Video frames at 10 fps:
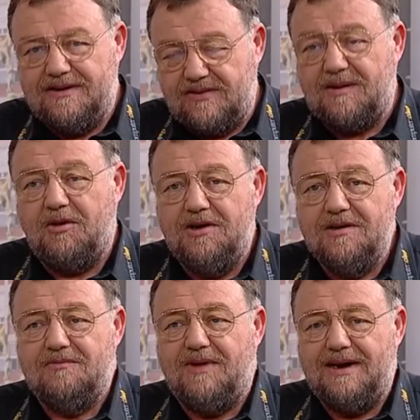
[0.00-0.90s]
ist es aber
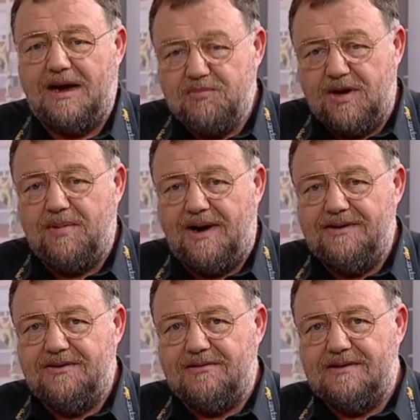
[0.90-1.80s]
irgendwann
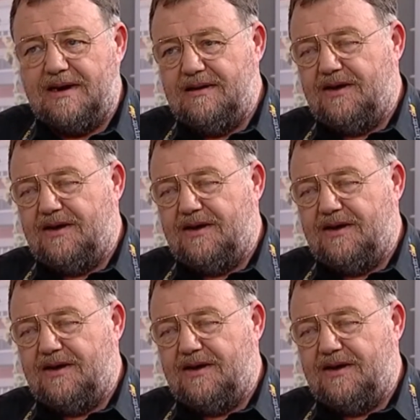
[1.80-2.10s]
abgebrannt und dann